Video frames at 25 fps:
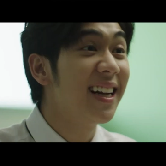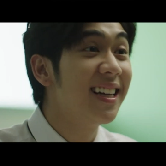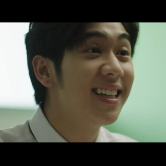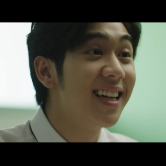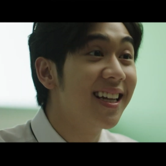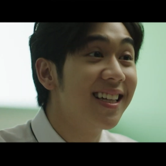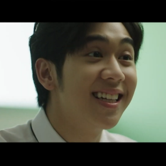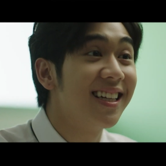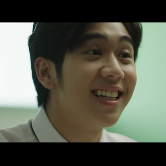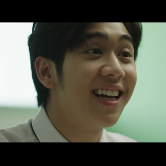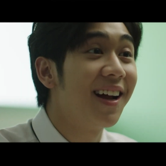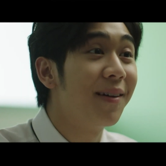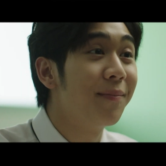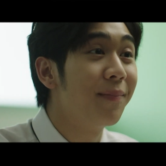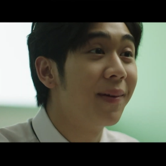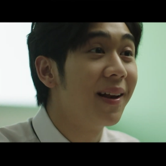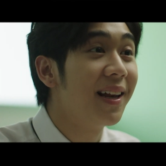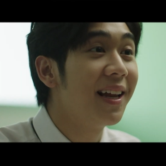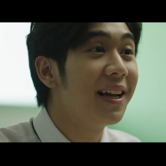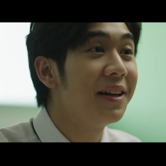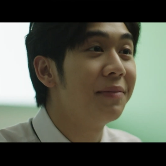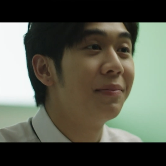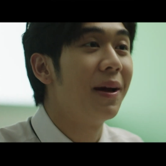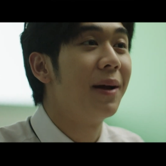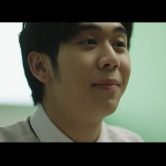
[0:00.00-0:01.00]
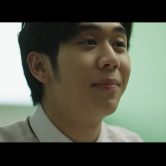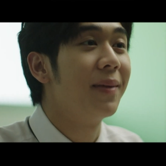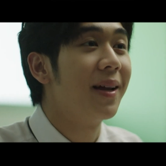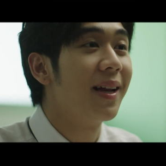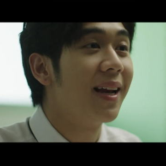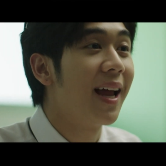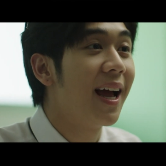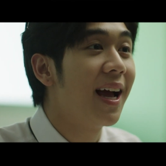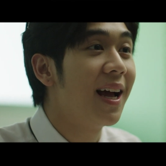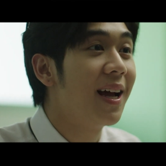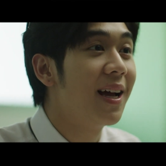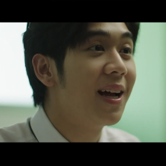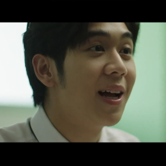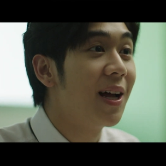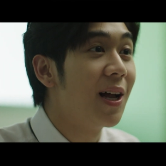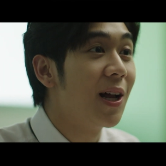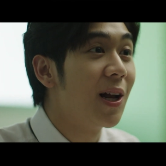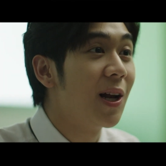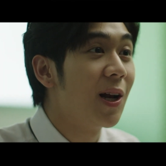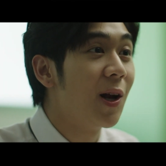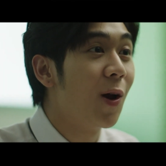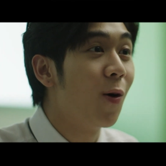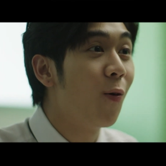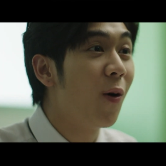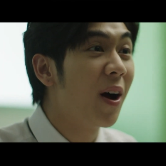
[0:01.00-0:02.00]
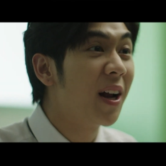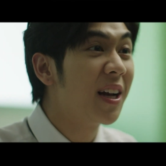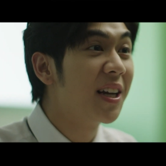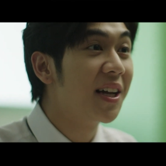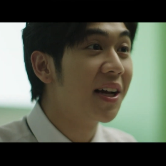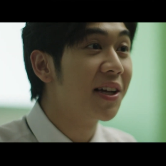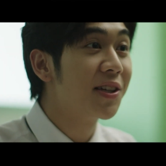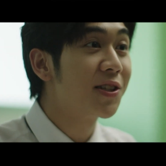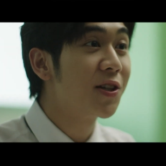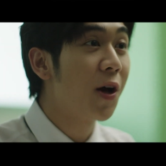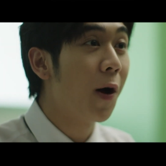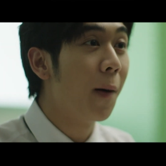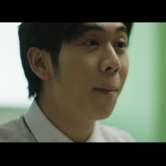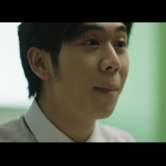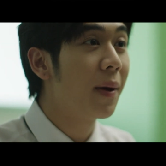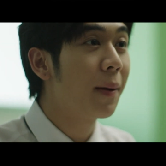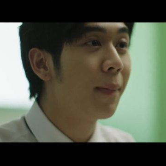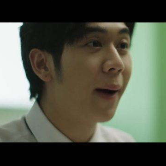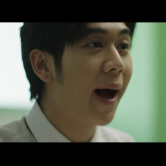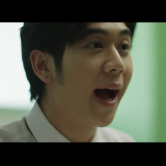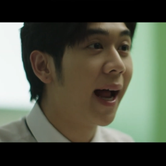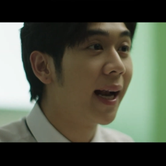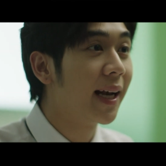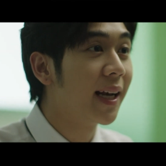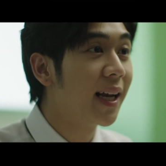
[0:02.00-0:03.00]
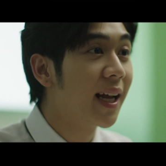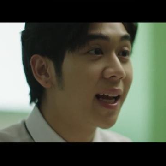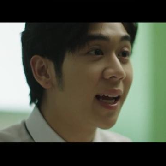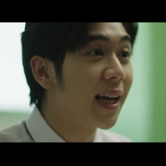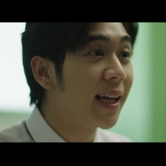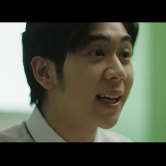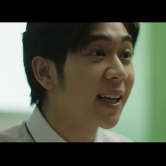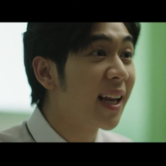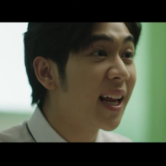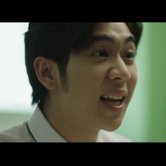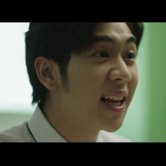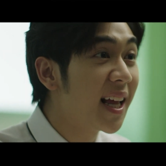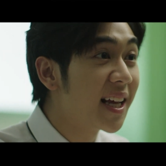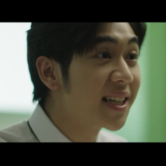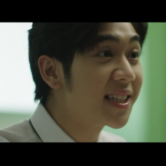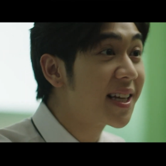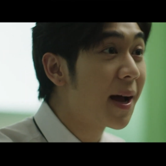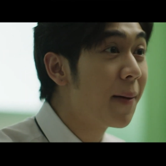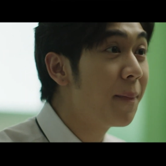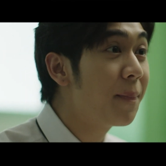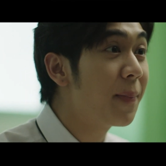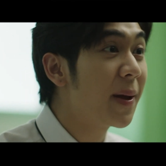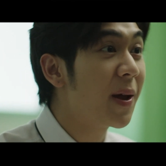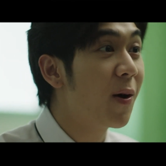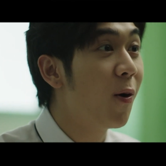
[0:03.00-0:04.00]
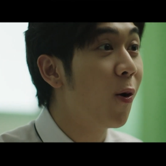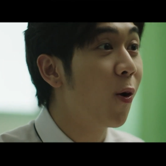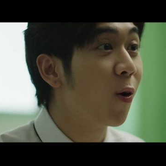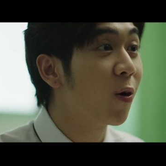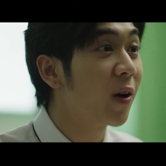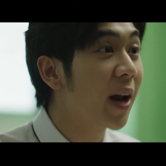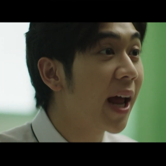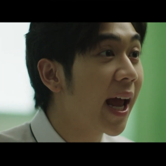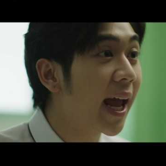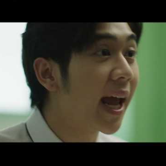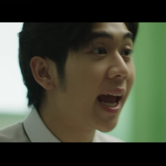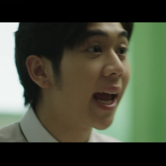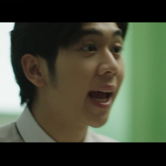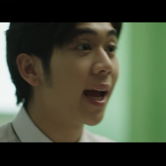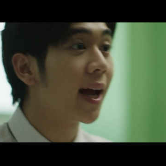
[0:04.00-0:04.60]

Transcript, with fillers: ถ้าเดือนยังทำไปเล่นแบบนี้นะเราว่าเดือนสอบไม่ผ่านได้เรียน3ปี6แน่